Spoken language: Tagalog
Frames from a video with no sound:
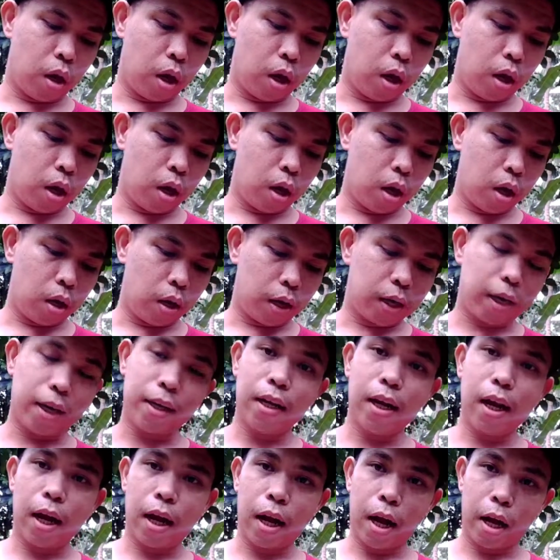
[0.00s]
uh, ng
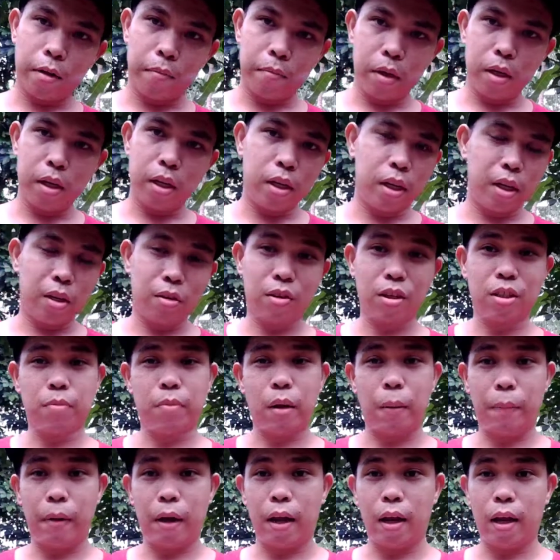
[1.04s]
kanilang admin hindi ko na siya
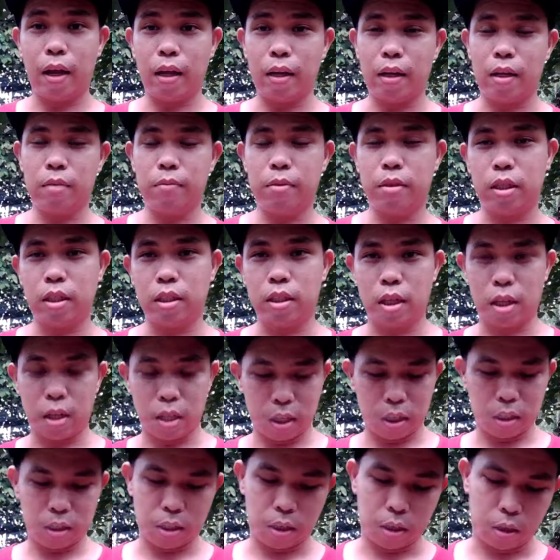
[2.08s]
papangalanan pasensya na
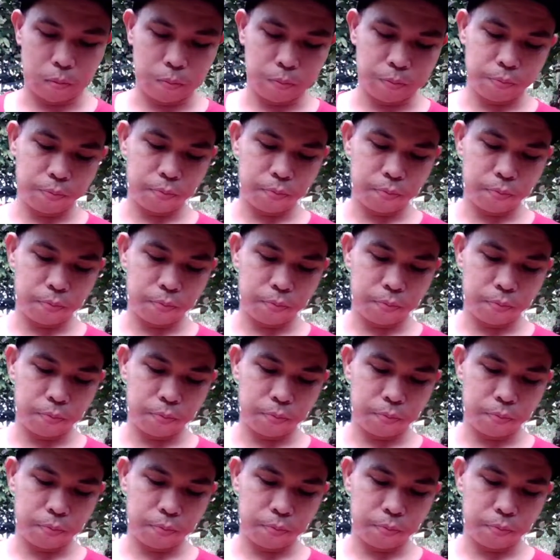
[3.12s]
guys ha ah.